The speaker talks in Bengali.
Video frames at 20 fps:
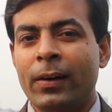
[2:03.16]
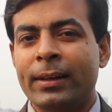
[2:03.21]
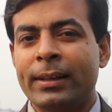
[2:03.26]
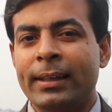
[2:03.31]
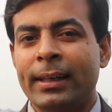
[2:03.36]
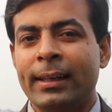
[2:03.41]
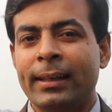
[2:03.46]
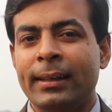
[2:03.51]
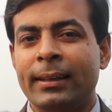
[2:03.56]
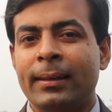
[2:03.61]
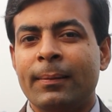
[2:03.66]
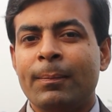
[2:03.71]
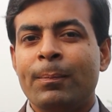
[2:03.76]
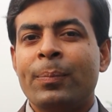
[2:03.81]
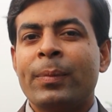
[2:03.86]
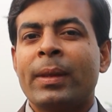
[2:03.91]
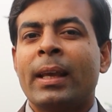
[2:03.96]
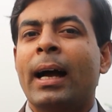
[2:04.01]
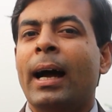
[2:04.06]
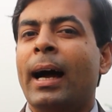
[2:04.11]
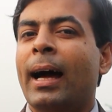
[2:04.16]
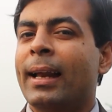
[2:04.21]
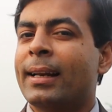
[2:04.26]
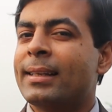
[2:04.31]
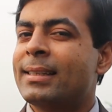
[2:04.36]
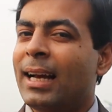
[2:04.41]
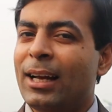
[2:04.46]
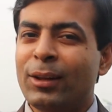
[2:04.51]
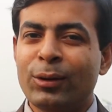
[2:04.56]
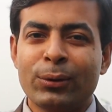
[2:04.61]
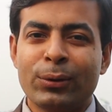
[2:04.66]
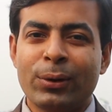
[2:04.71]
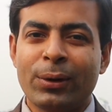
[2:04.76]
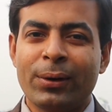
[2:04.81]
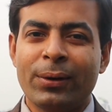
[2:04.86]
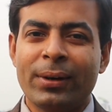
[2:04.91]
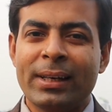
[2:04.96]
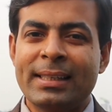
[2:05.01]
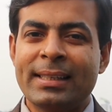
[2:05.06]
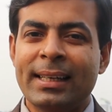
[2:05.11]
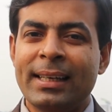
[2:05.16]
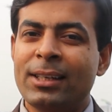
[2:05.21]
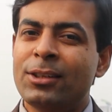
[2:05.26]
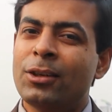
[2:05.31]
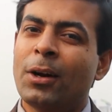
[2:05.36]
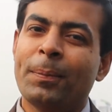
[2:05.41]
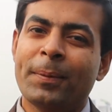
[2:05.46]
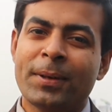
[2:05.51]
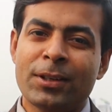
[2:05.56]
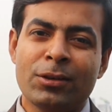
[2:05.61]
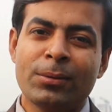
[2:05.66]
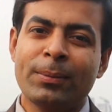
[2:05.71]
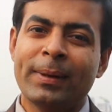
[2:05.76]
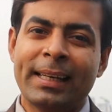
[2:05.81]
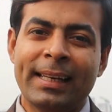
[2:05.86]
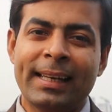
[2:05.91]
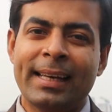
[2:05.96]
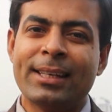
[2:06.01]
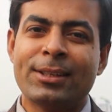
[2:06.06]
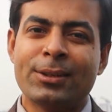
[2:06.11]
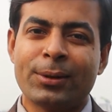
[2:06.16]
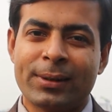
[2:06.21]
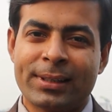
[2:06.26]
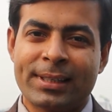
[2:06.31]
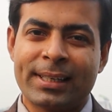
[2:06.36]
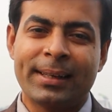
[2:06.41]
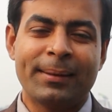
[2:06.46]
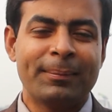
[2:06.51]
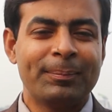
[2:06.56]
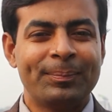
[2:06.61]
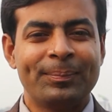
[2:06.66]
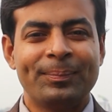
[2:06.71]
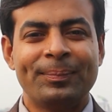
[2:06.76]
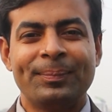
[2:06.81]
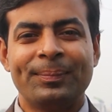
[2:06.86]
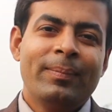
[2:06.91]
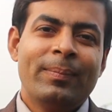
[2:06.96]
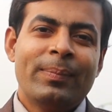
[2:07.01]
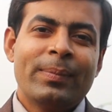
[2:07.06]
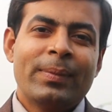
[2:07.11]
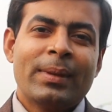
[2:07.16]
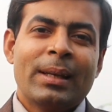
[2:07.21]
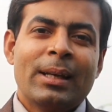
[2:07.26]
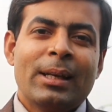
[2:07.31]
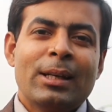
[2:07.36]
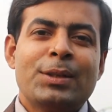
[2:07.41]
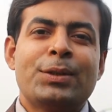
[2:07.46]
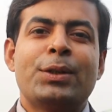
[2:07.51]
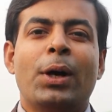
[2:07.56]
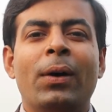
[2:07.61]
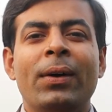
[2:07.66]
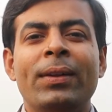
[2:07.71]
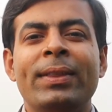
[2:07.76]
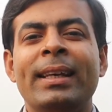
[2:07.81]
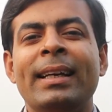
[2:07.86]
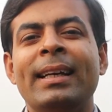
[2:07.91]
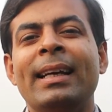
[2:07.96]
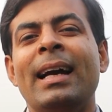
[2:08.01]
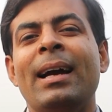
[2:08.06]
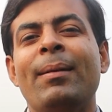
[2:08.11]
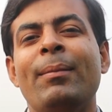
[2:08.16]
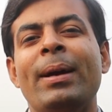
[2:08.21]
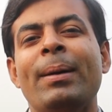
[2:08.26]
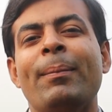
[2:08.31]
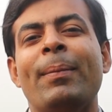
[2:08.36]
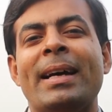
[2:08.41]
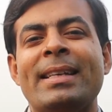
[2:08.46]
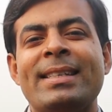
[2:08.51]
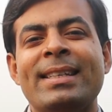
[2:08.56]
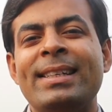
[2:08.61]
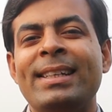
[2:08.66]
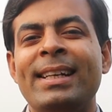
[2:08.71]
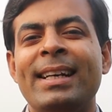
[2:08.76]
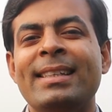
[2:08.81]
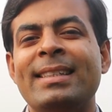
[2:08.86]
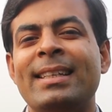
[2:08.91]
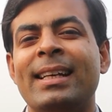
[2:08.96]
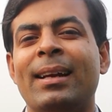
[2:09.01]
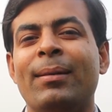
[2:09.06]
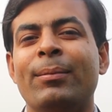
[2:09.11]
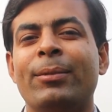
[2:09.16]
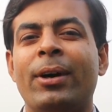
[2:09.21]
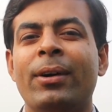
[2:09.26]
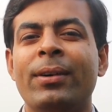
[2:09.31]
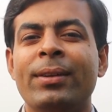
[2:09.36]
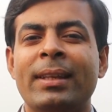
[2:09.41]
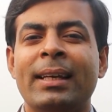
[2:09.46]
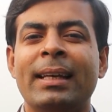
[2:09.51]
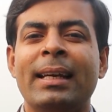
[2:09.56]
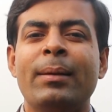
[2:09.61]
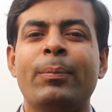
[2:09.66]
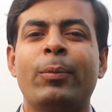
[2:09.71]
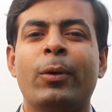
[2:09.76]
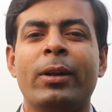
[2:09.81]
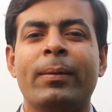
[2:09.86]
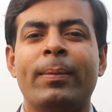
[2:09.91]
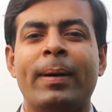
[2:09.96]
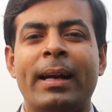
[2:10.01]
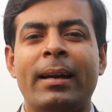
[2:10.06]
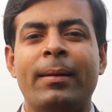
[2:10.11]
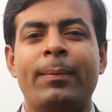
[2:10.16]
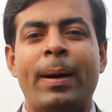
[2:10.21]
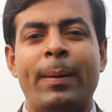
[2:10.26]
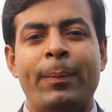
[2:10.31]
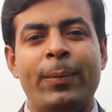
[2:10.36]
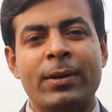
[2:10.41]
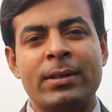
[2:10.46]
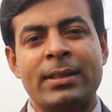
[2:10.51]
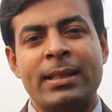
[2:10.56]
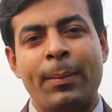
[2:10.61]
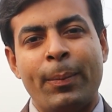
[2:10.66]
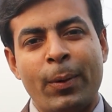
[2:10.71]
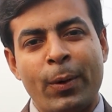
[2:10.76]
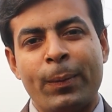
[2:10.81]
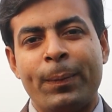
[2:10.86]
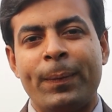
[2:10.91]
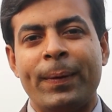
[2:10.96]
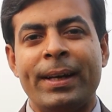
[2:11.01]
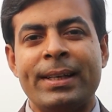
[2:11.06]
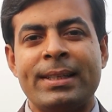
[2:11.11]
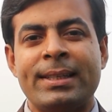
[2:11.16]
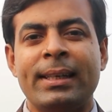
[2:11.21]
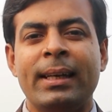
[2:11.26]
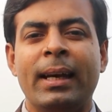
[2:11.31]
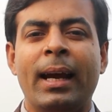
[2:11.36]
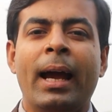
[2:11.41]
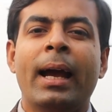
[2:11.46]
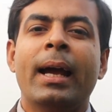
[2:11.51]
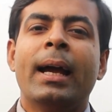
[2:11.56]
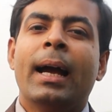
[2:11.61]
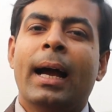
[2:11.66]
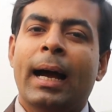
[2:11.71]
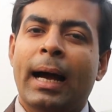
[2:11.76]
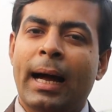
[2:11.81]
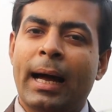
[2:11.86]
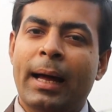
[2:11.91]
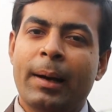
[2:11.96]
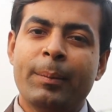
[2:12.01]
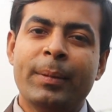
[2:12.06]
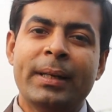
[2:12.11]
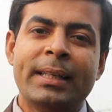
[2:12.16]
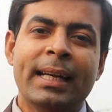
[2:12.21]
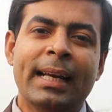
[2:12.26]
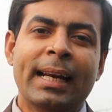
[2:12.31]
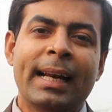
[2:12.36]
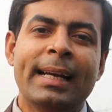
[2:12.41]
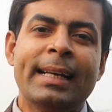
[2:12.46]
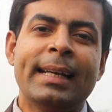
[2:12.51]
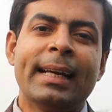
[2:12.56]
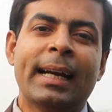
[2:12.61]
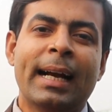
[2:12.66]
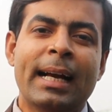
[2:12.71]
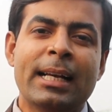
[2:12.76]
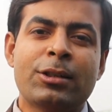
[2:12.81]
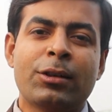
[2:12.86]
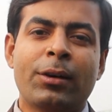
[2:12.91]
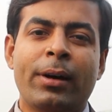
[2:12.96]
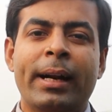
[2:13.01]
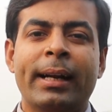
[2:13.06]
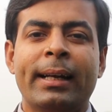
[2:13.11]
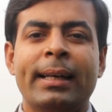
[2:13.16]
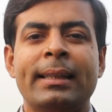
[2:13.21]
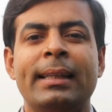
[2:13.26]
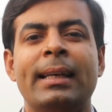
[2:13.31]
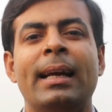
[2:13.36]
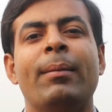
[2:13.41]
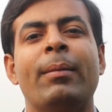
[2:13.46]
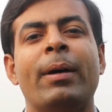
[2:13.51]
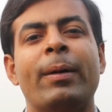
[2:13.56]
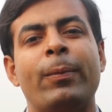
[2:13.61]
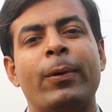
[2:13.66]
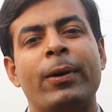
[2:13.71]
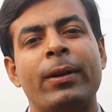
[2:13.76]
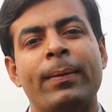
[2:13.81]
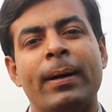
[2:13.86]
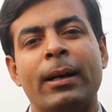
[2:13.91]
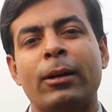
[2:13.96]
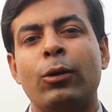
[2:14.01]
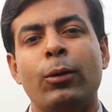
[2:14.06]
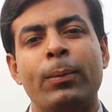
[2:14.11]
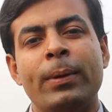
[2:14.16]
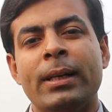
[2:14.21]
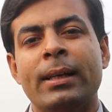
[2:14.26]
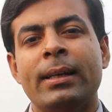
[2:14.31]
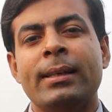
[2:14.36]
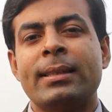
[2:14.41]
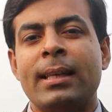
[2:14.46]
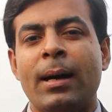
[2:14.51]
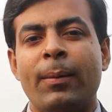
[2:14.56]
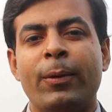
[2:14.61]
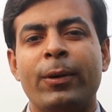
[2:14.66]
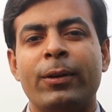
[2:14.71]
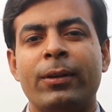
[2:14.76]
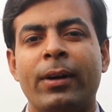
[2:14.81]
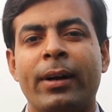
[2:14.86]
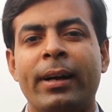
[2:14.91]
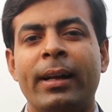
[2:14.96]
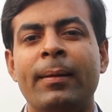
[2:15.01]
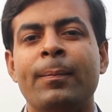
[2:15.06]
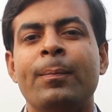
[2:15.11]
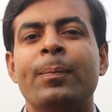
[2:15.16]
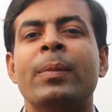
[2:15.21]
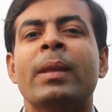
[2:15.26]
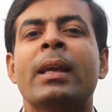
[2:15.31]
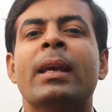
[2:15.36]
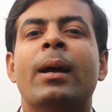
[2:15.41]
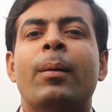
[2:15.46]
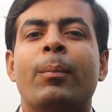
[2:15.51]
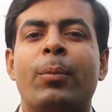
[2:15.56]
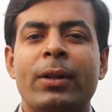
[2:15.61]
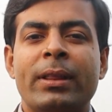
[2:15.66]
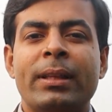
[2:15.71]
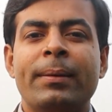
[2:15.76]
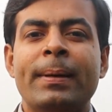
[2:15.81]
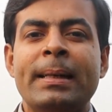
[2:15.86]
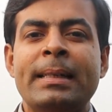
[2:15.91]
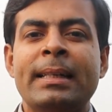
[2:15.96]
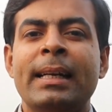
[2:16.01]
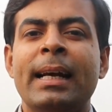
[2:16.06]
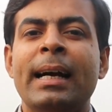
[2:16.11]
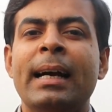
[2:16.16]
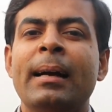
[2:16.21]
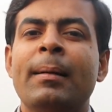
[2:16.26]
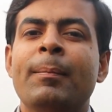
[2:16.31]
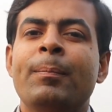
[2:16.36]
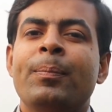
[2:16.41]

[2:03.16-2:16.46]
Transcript: কন্টেন্ট আর জাদু তো রয়েছেই সব কিছু মিলিয়েই চলছে যখন থেকে আমি ম্যাজিশিয়ান ছিলাম তখন থেকেই পরিবারের ব্যাপক সাপোর্ট পেয়েছি আর মিডিয়া লাইনে কাজ করার ক্ষেত্রে আমার পরিবার খুবই সাপোর্ট করে প্রতিবেশীরা